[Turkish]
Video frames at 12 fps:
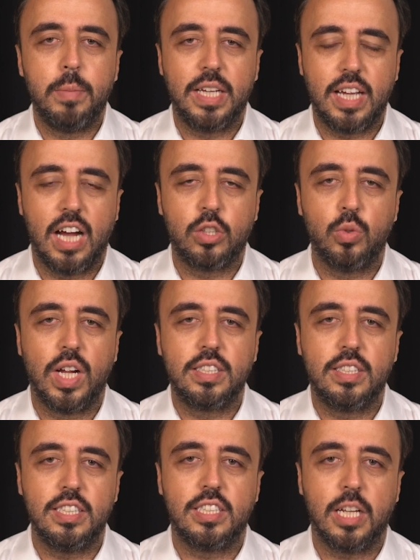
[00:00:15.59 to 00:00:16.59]
Bilkent
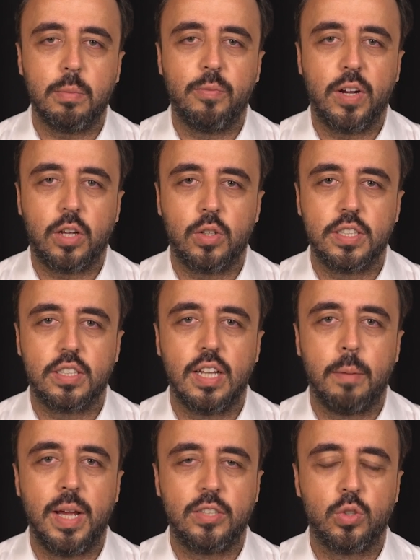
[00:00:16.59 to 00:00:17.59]
Üniversitesi İşletme
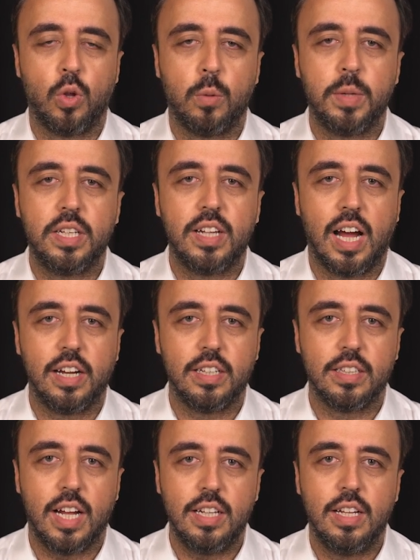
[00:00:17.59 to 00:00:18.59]
Fakültesinden mezun olmanın
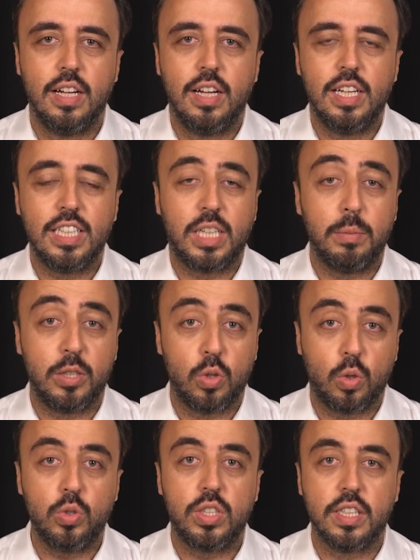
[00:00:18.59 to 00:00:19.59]
ardından
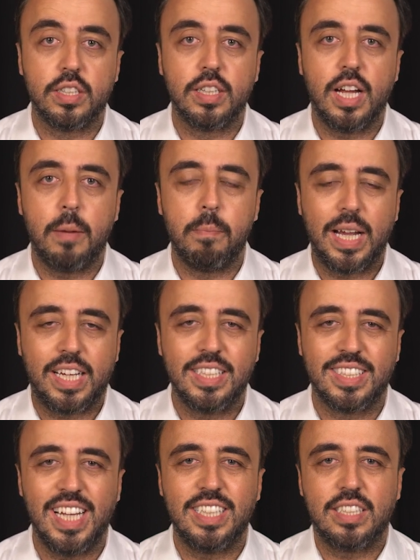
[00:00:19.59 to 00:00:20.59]
2009 yılında
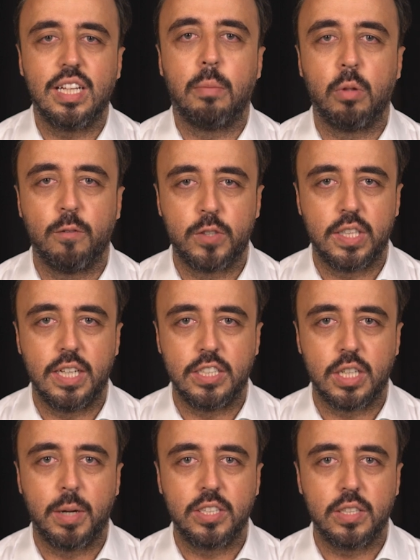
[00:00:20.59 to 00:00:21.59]
McKinsey'de İstanbul ofisinde
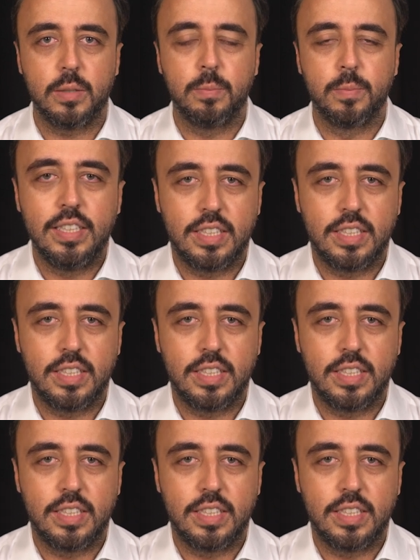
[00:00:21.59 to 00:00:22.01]
işe başladım.